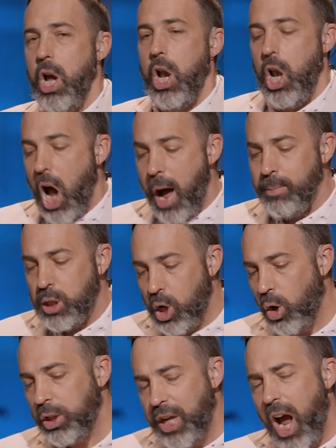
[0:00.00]
L'homme,
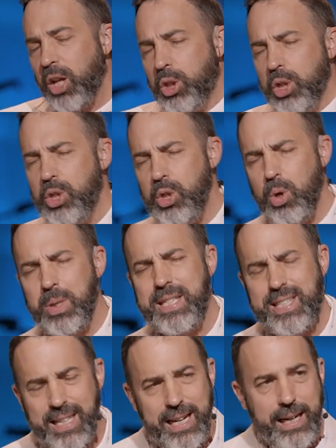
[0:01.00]
selon le cœur de Dieu,
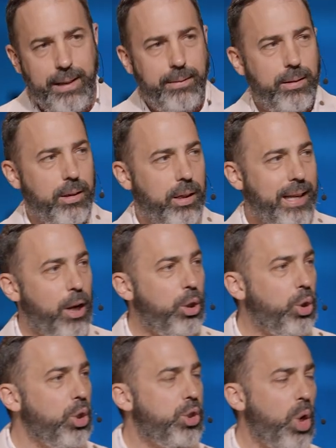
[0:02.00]
sait. Dans
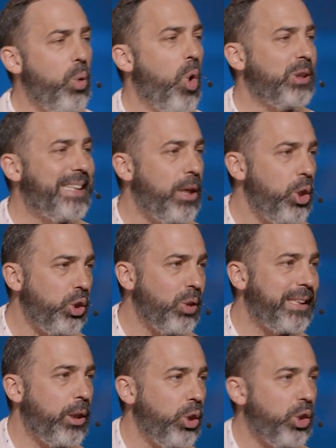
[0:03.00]
notre culture où on s'écoute, on
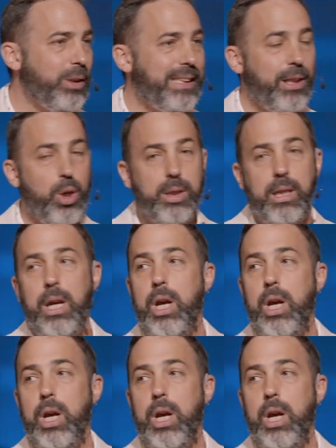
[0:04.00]
s'écoute, on s'écoute,